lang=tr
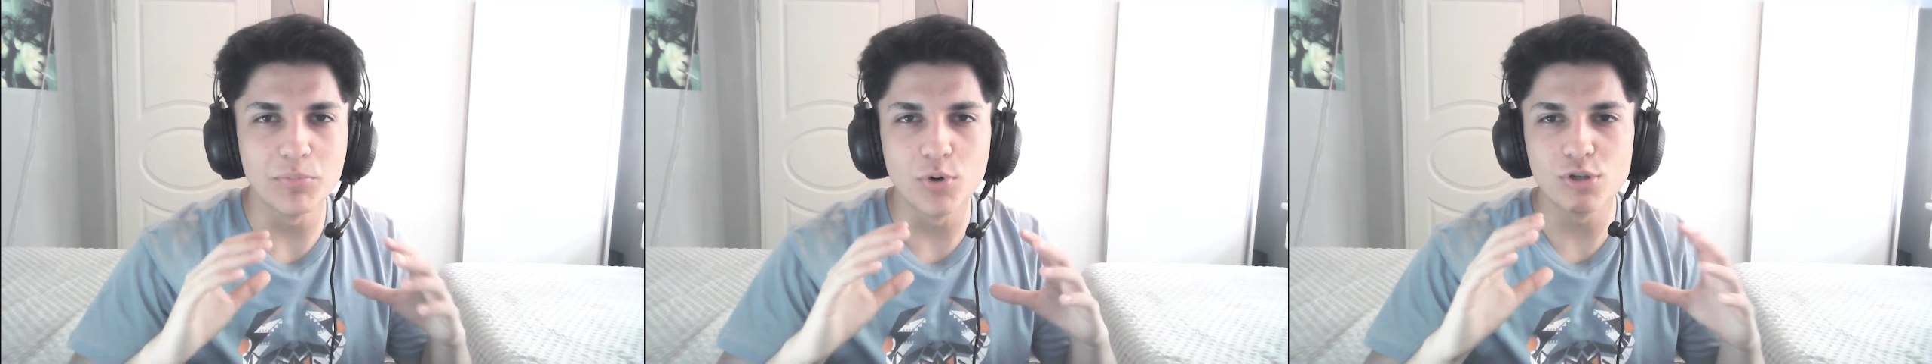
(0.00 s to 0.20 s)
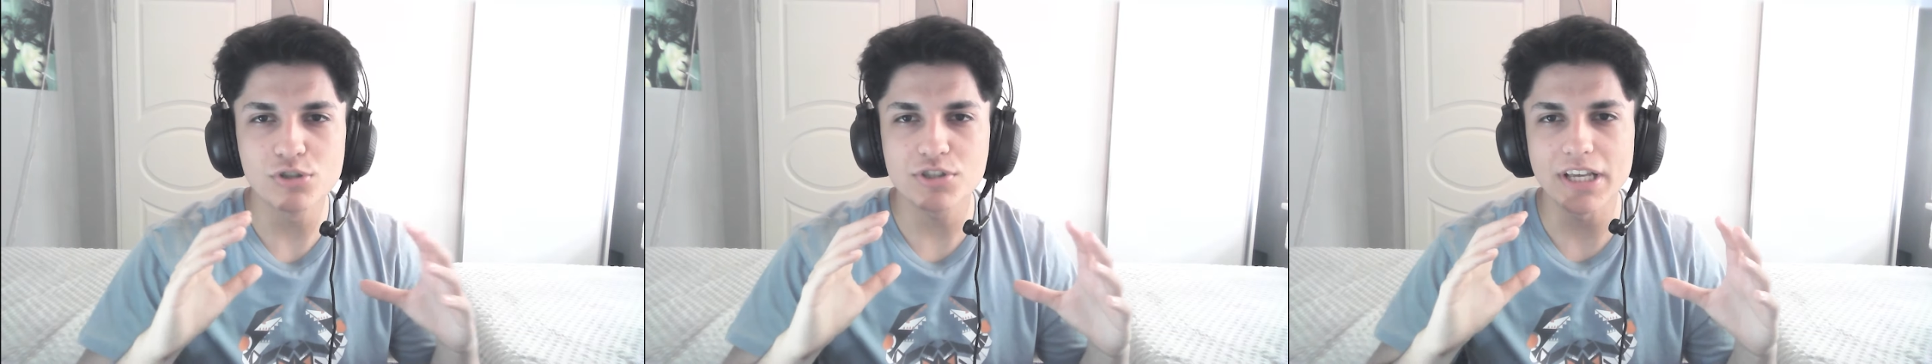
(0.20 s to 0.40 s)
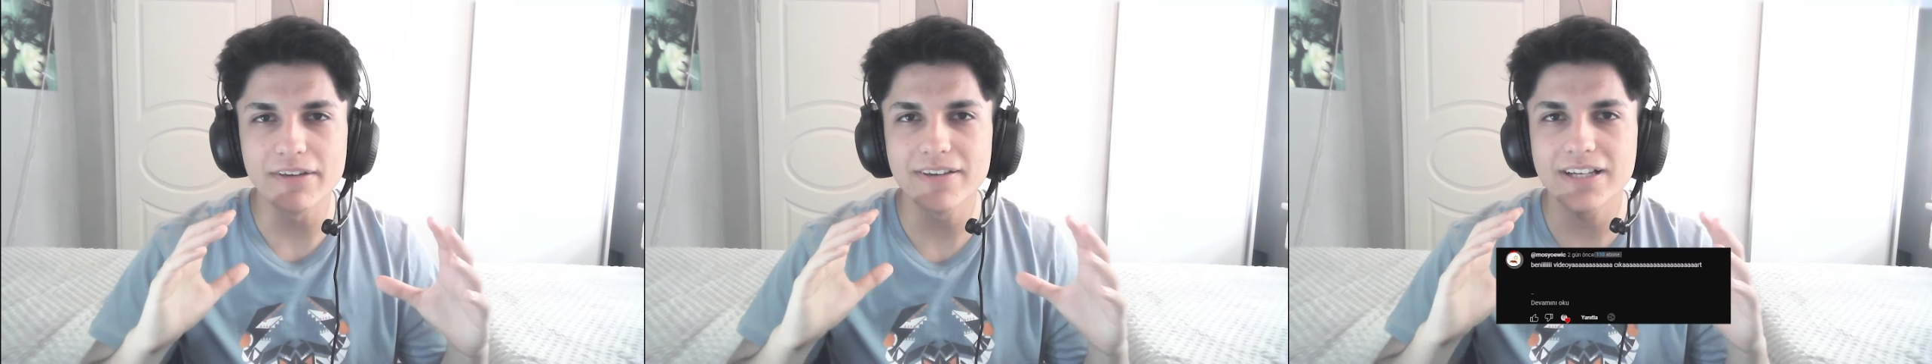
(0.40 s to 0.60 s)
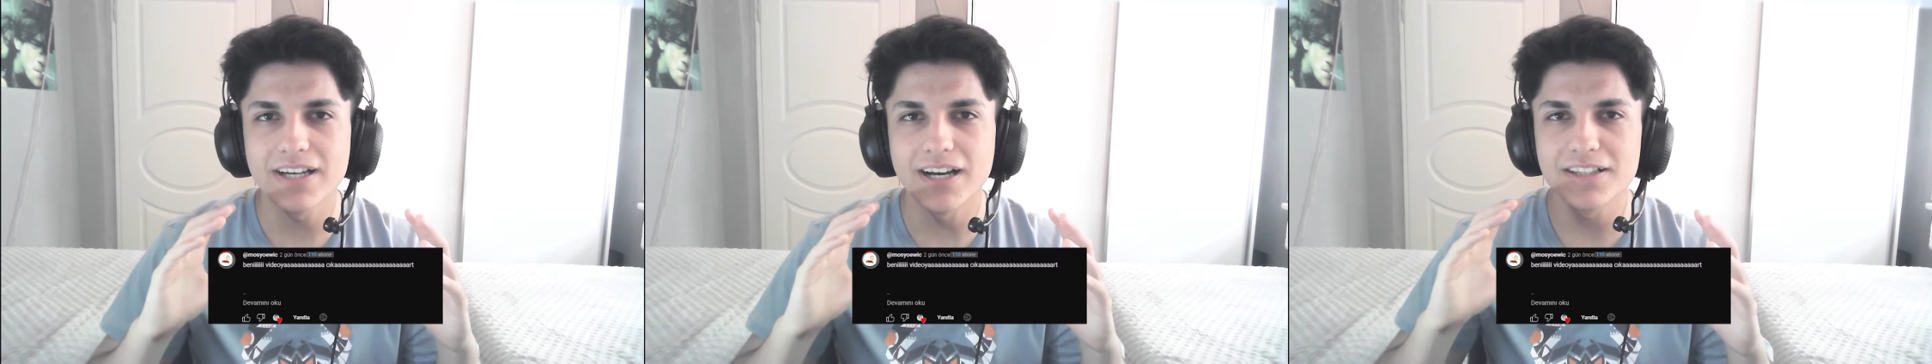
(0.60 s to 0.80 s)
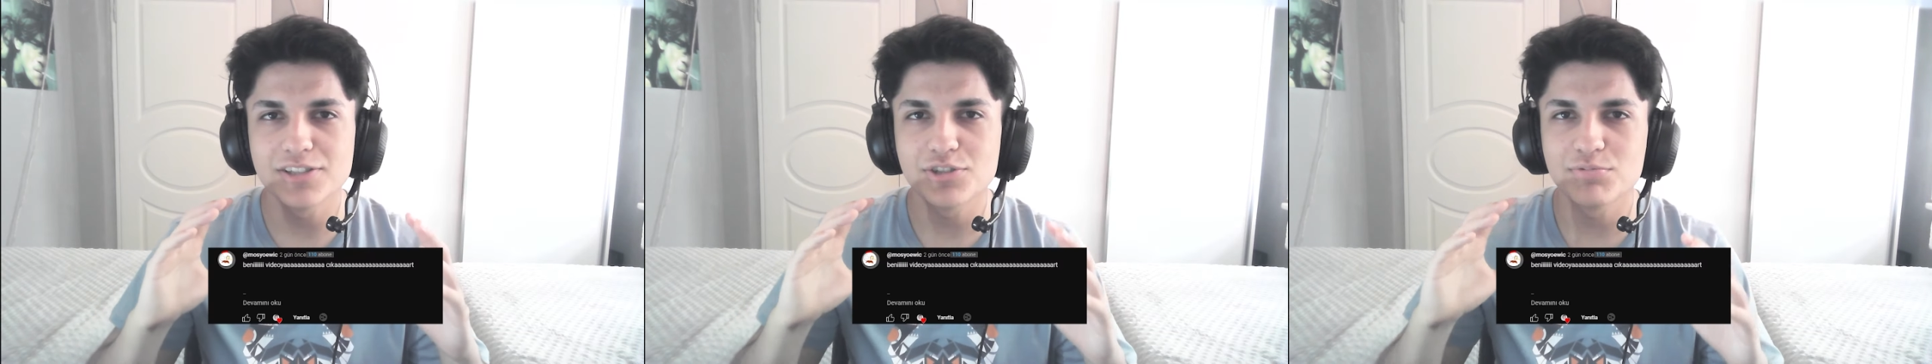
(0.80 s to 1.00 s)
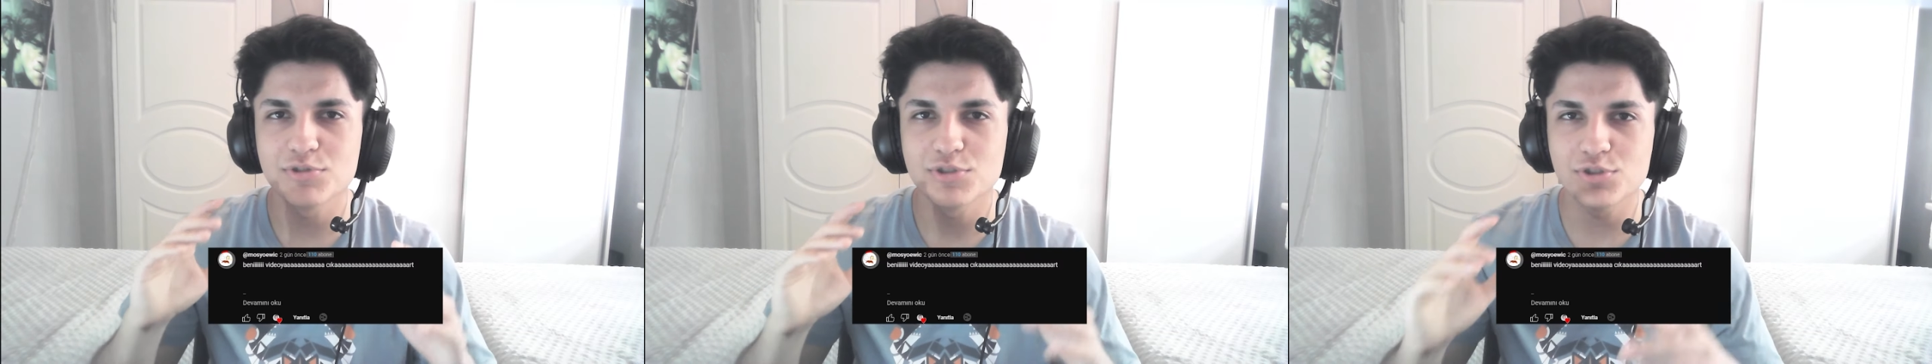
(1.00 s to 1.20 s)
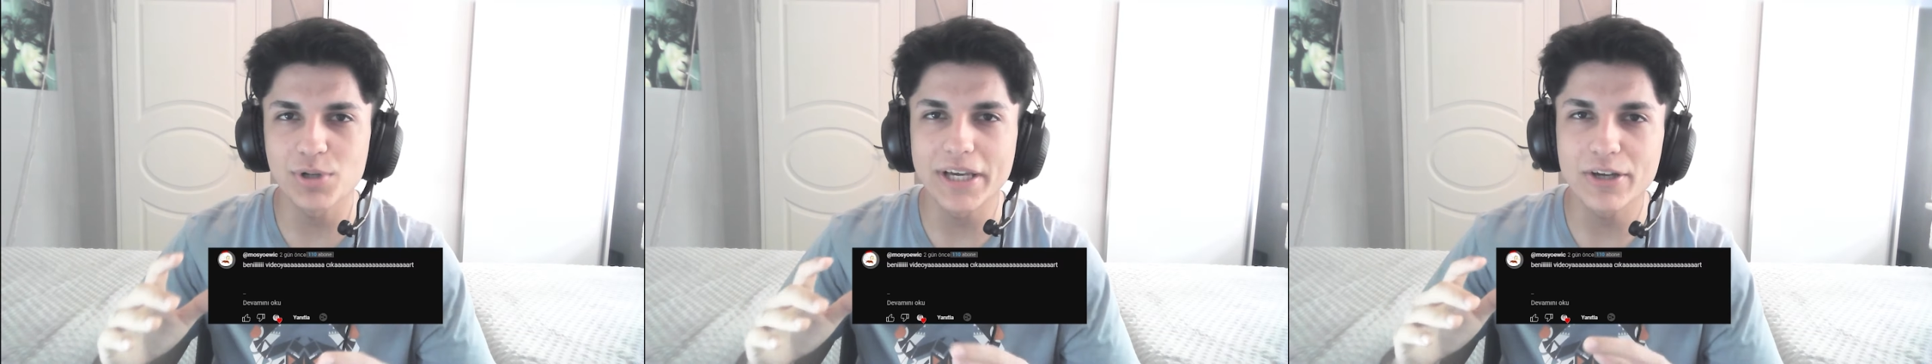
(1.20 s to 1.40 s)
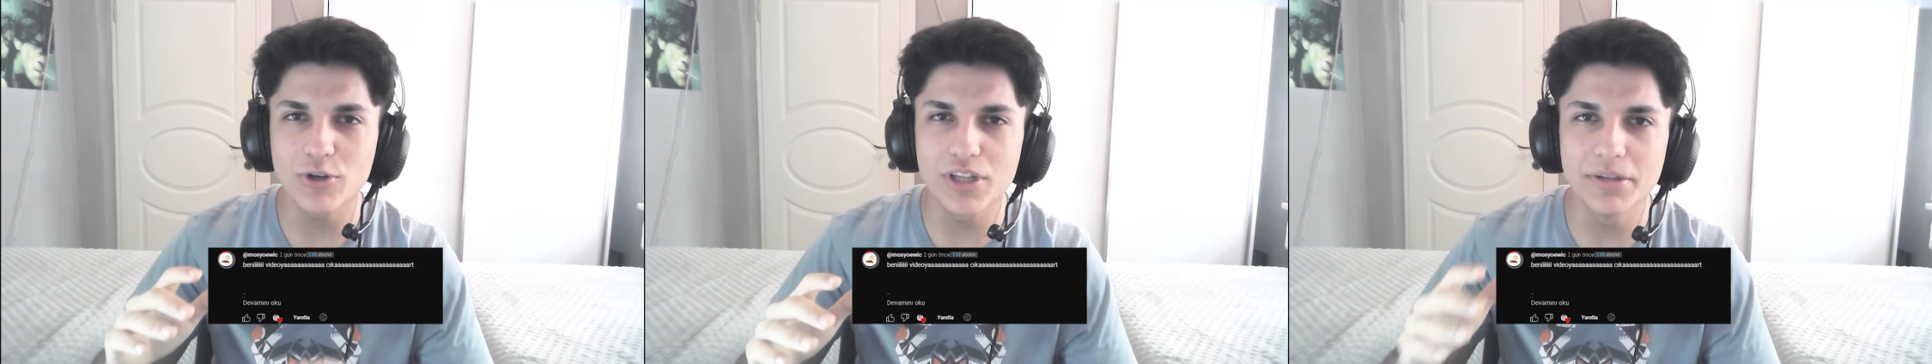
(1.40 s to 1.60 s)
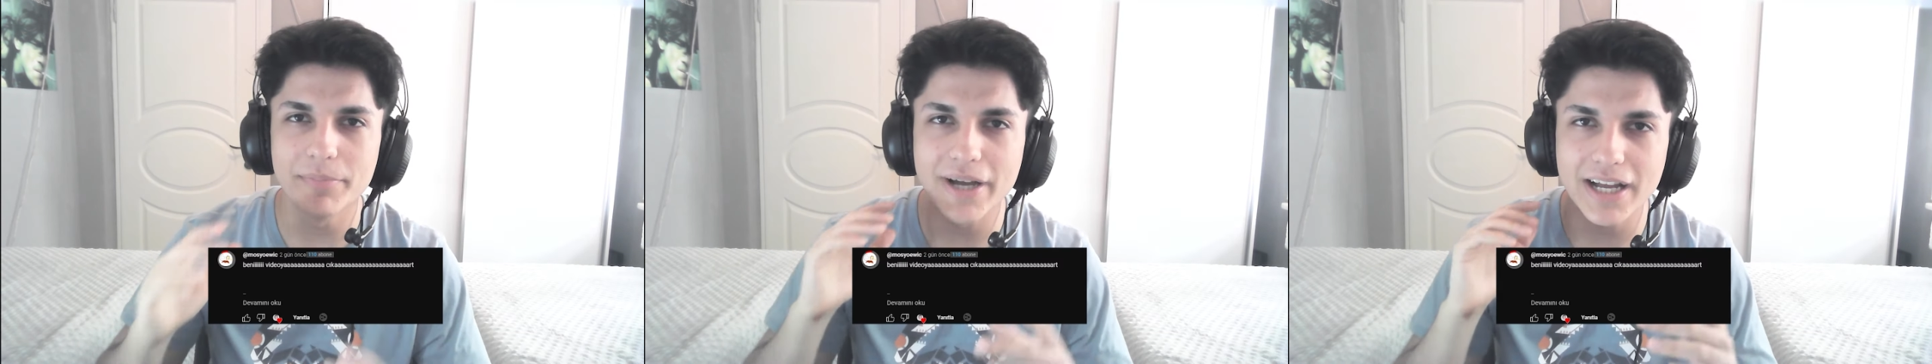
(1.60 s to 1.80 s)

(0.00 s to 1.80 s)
Mosyevi kardeşimizi şuraya koyalım.